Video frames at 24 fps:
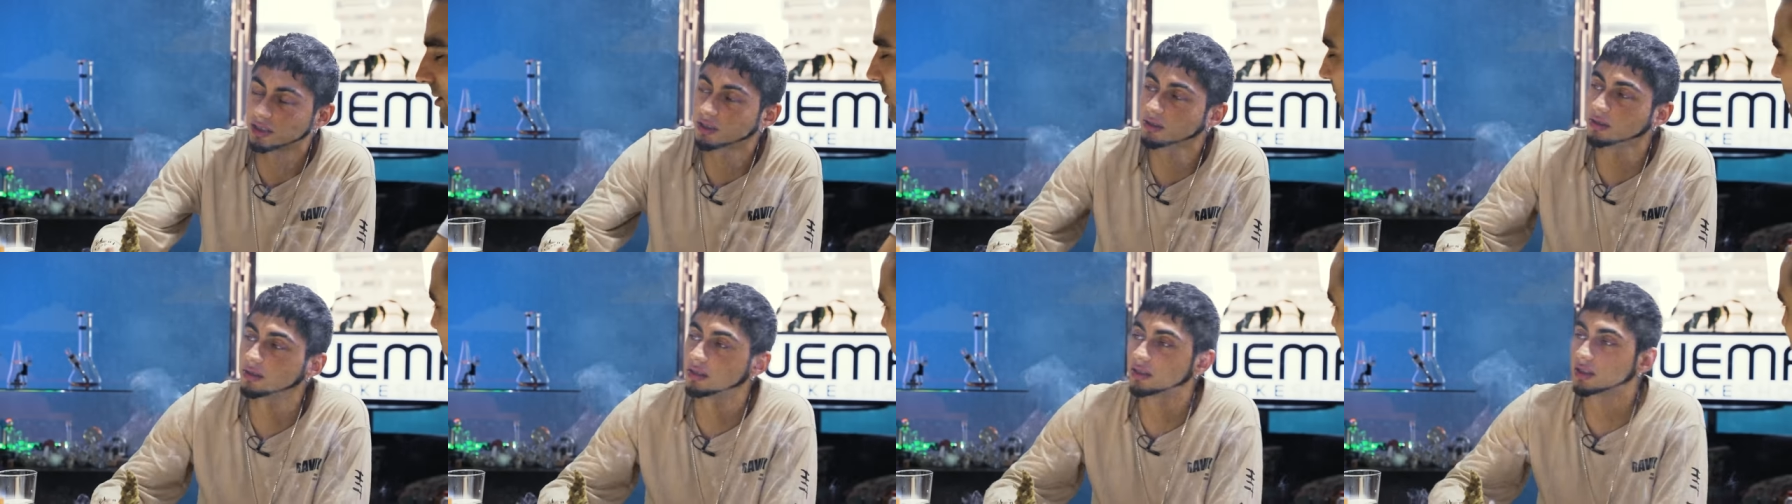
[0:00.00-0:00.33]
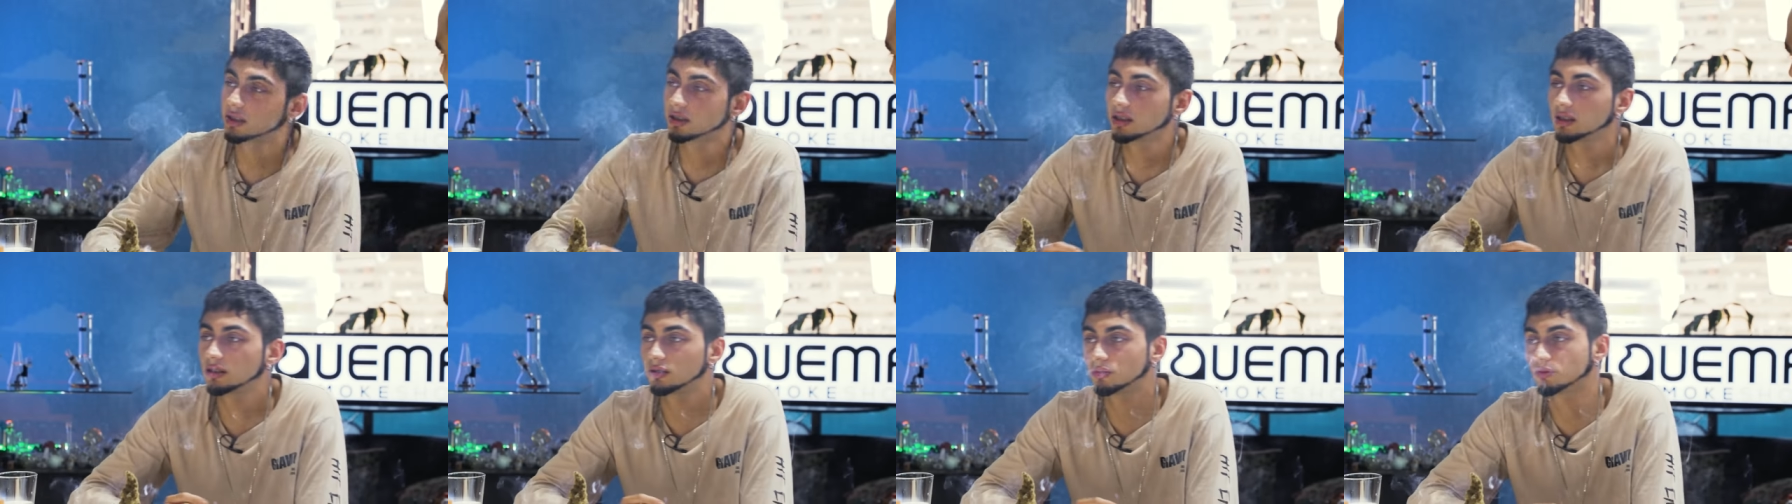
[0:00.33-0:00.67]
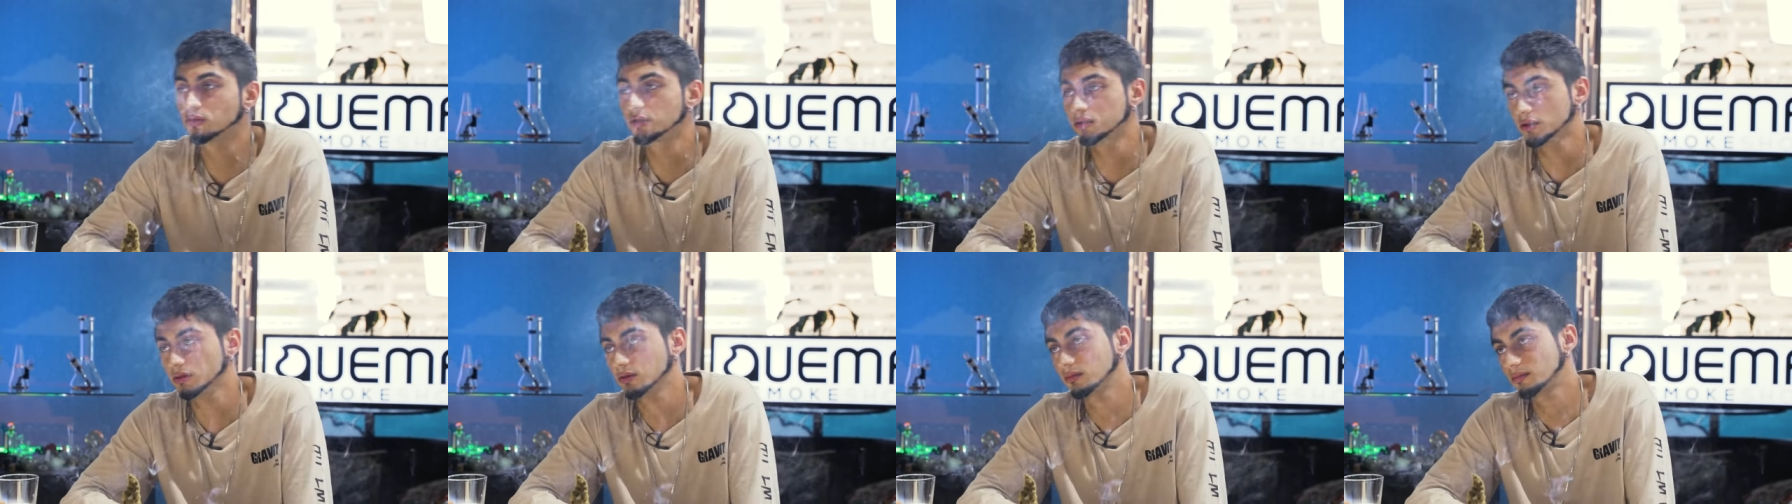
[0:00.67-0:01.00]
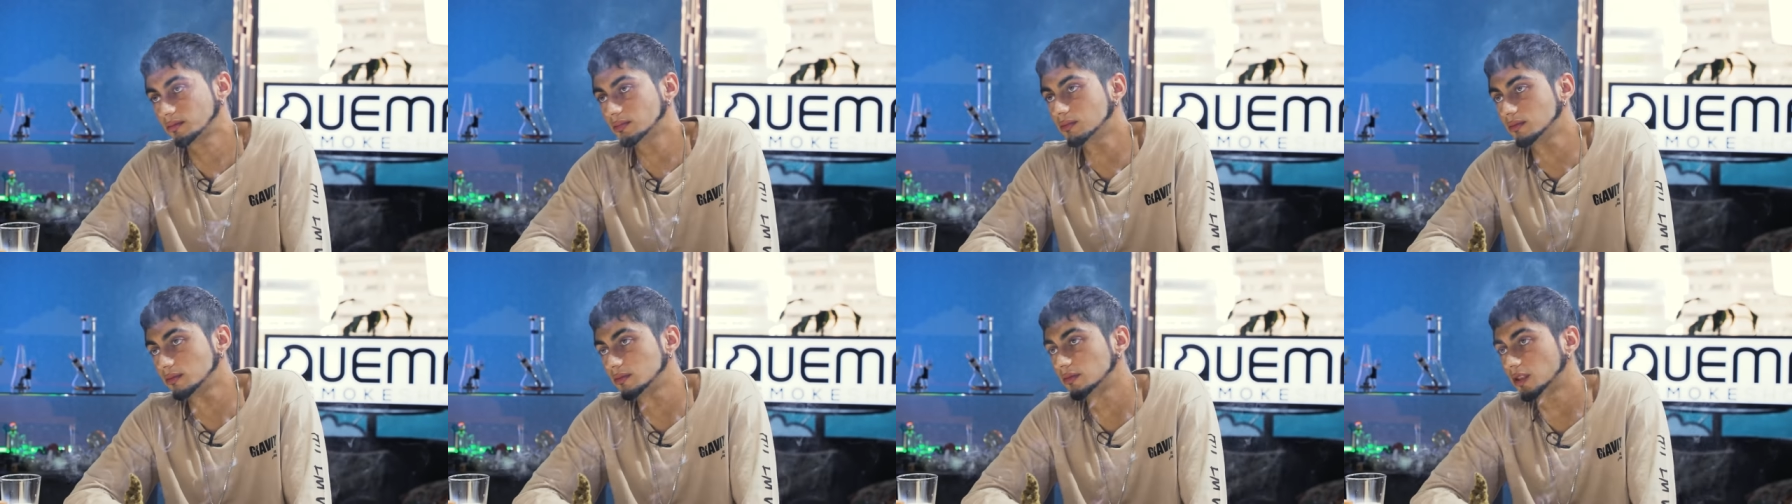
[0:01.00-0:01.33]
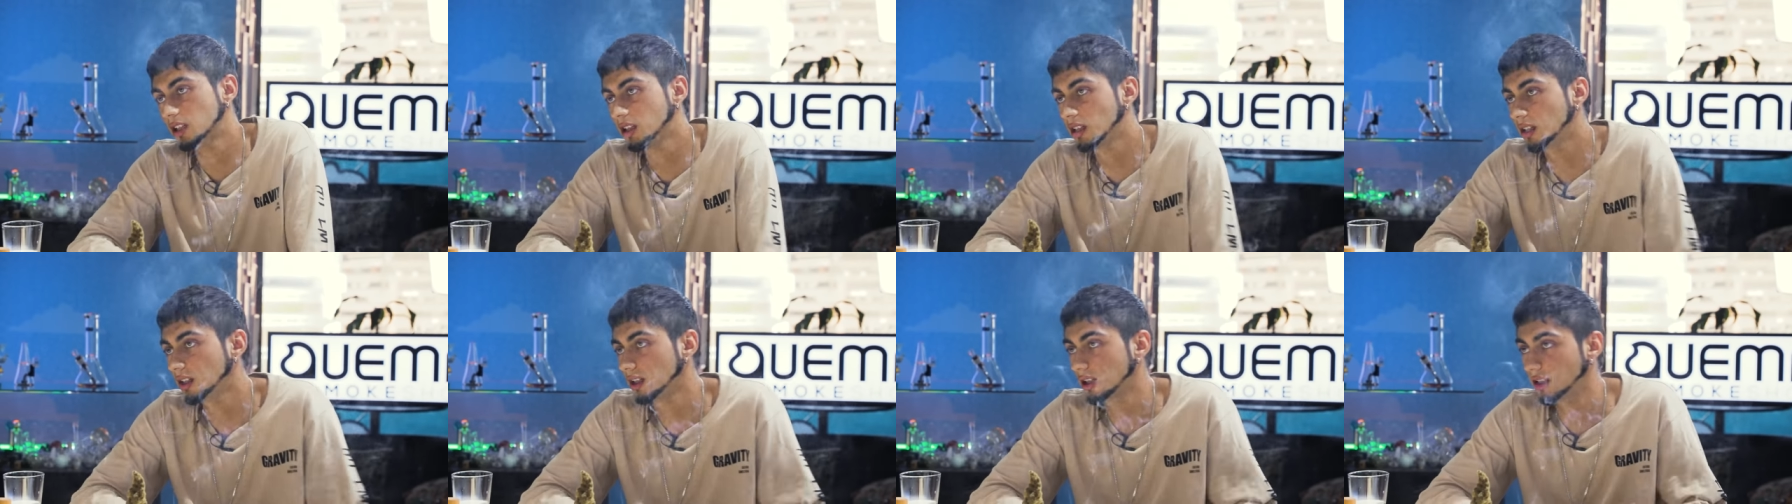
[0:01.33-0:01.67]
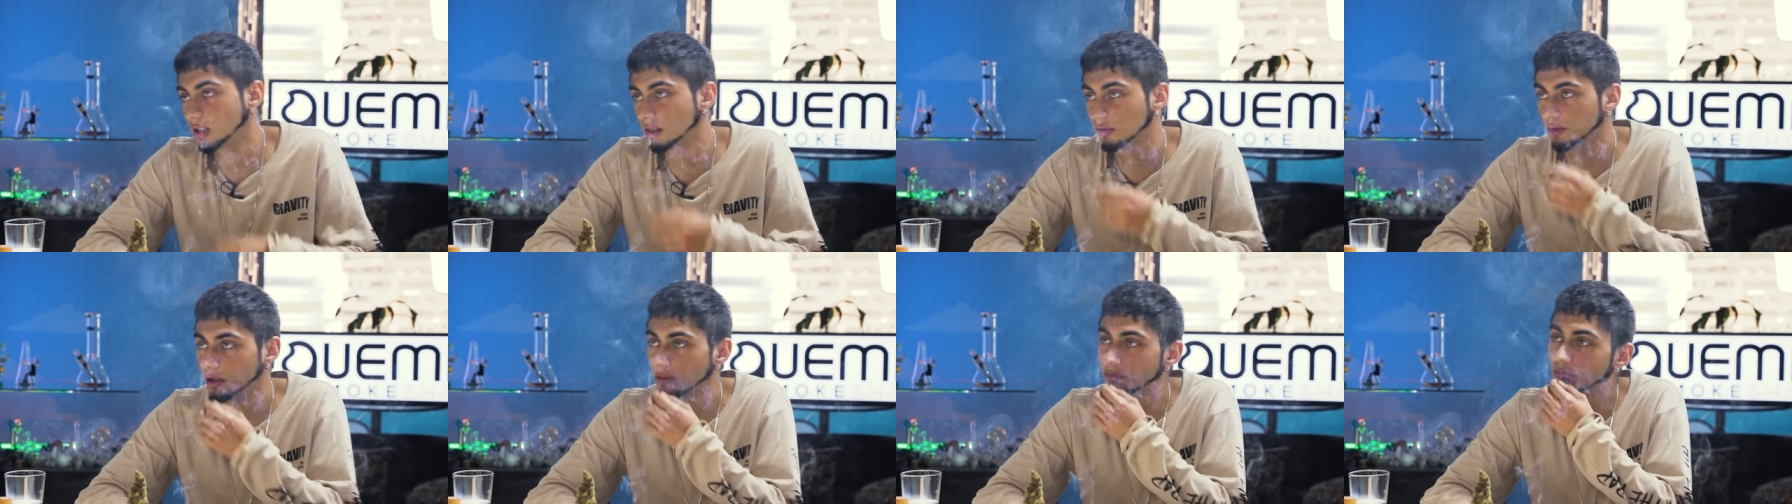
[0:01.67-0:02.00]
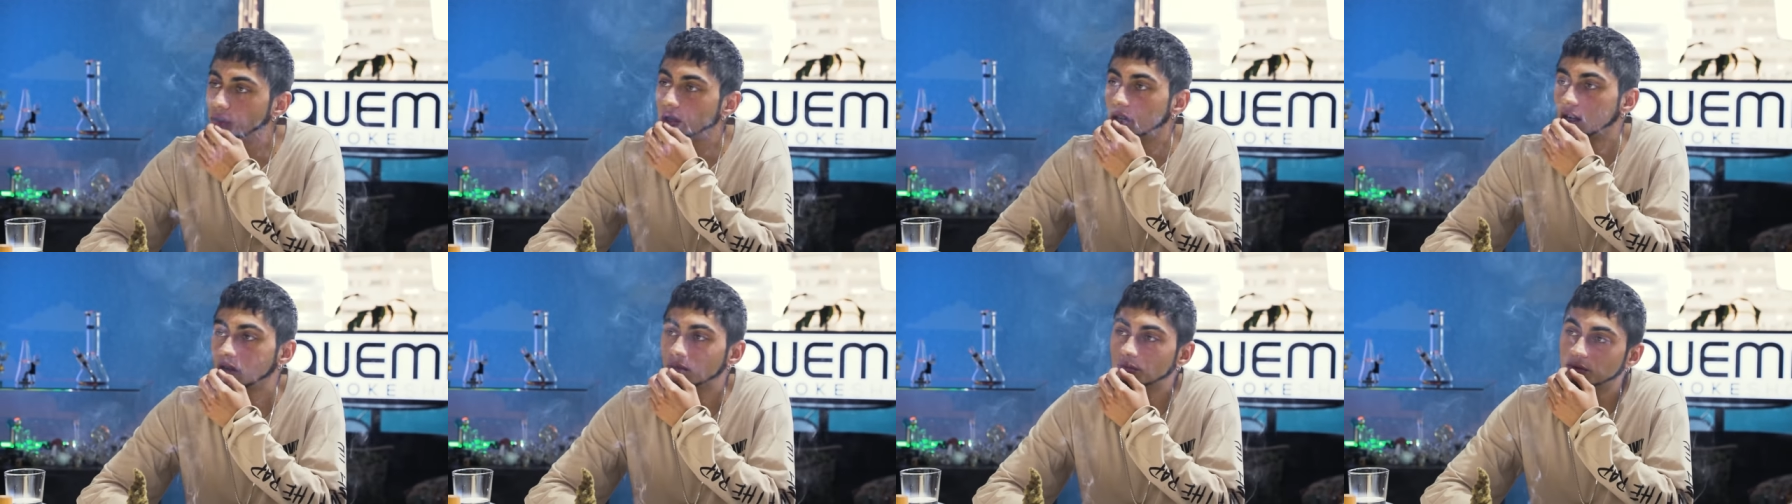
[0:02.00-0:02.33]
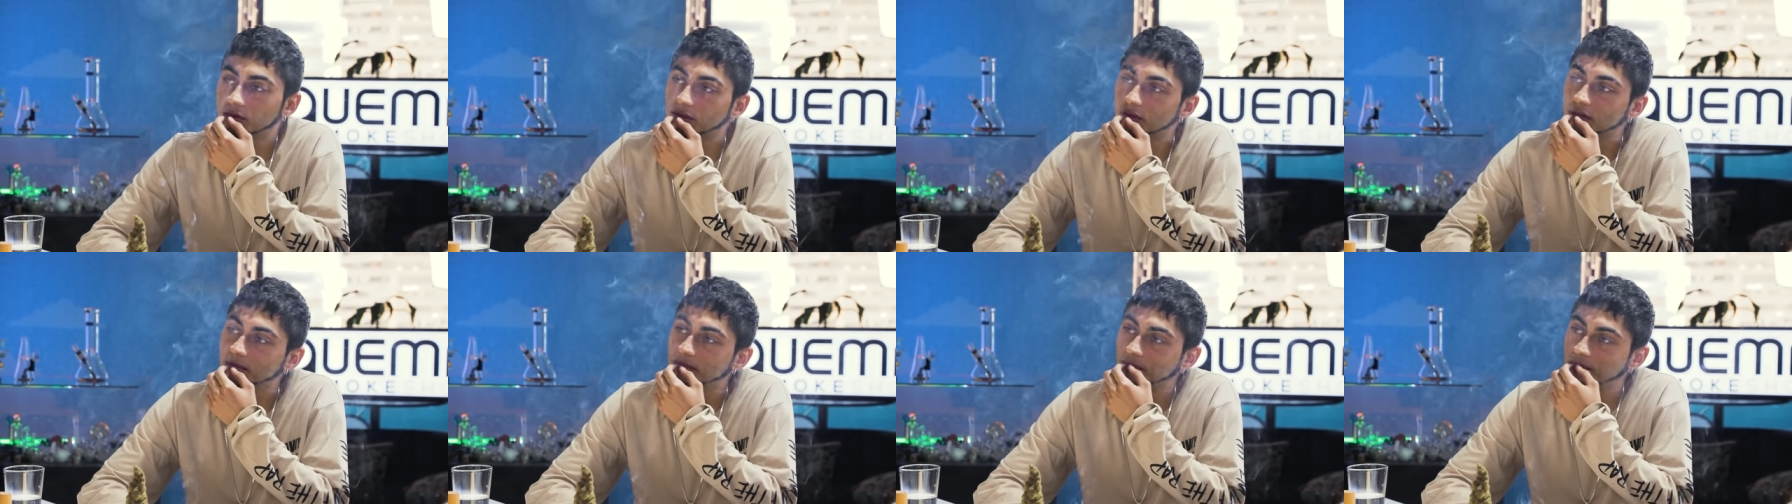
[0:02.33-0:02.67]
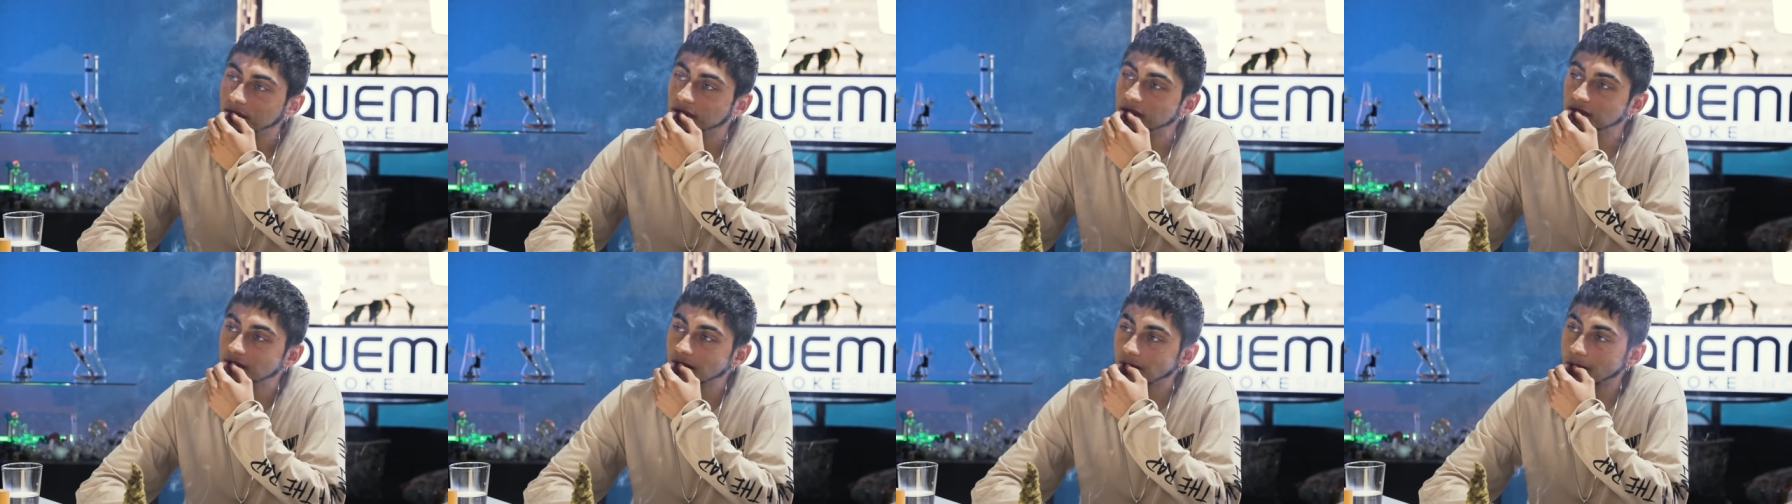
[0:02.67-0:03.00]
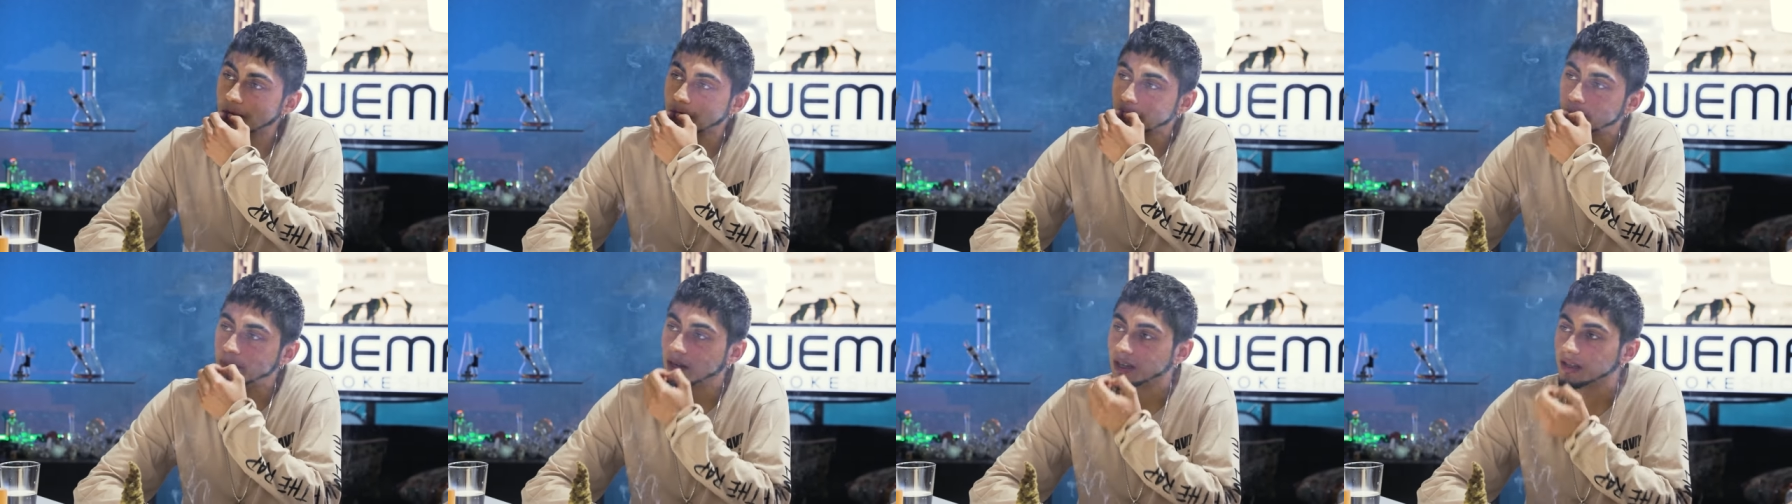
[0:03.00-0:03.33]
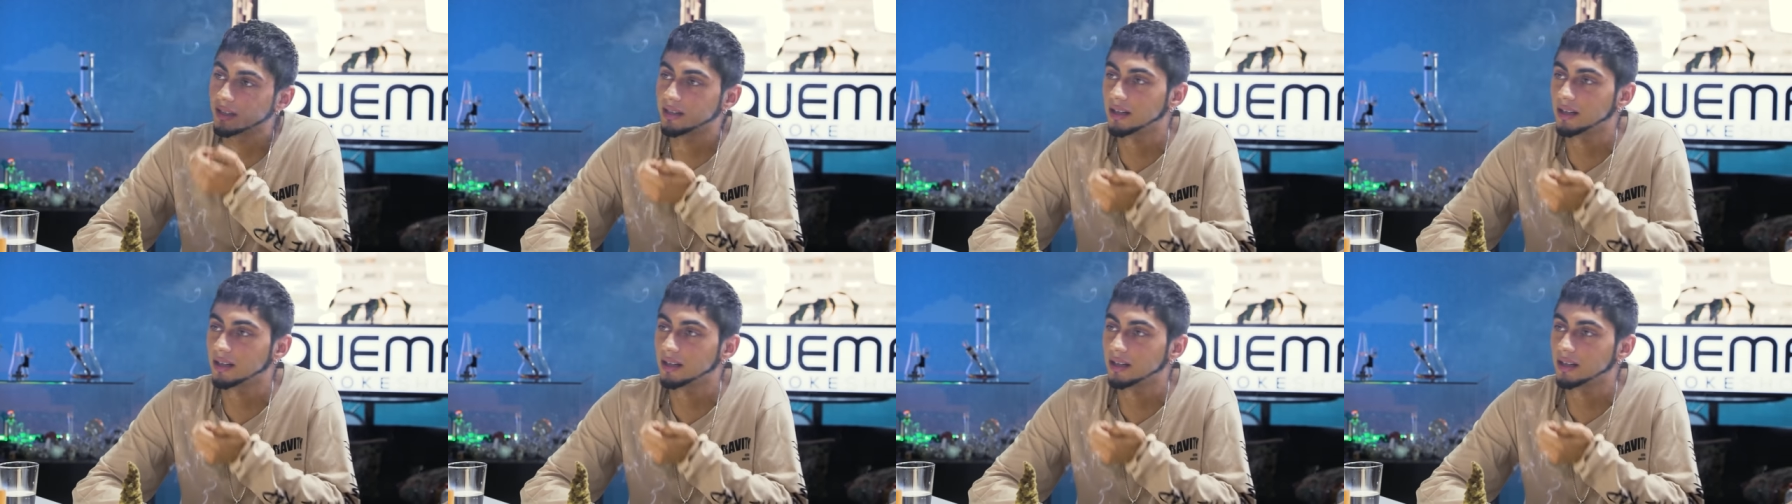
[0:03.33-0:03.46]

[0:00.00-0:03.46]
sido así como eh, bien volado, pues, Para oh.